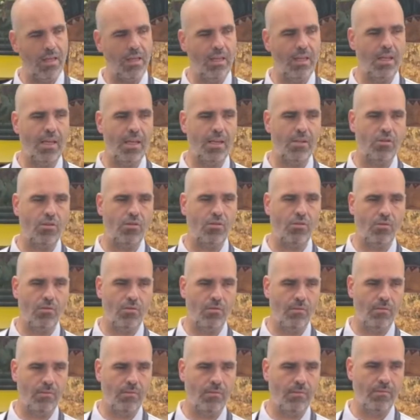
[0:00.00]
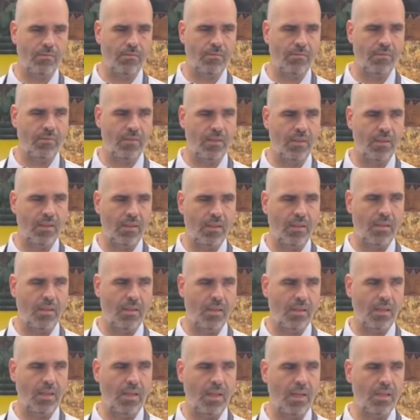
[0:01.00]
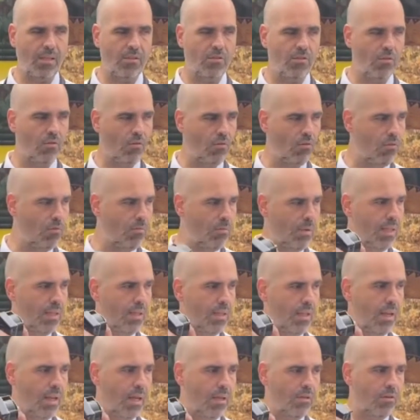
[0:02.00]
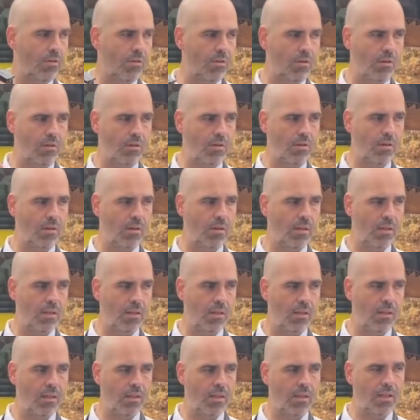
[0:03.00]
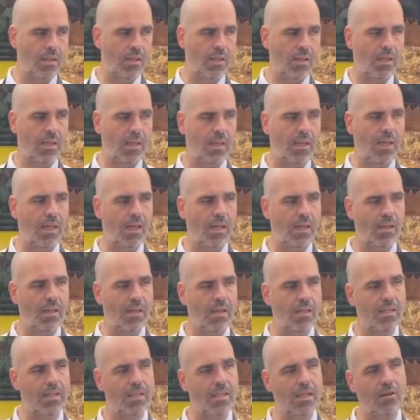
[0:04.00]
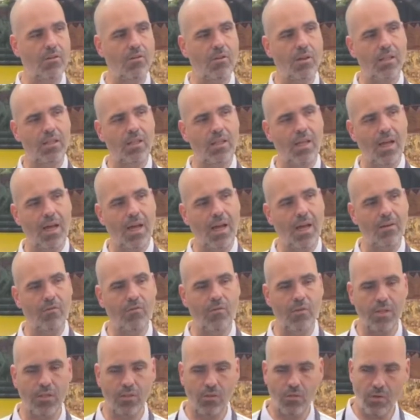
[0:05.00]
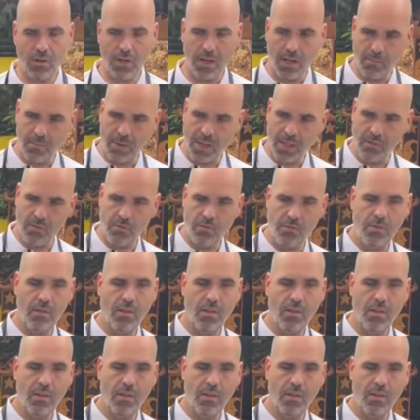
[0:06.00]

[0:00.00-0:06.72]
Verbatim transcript: Y esto, que es un ventilador que se conecta a nuestro camado.